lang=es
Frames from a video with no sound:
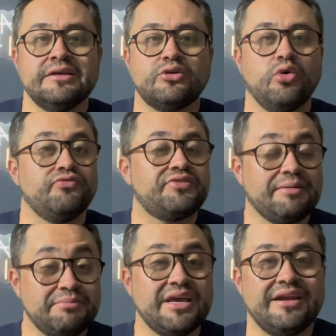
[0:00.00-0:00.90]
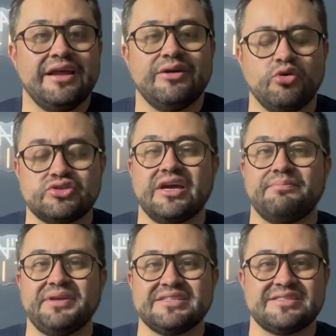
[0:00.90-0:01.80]
con también Oscar
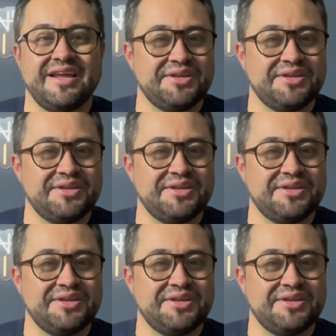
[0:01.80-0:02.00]
Piastri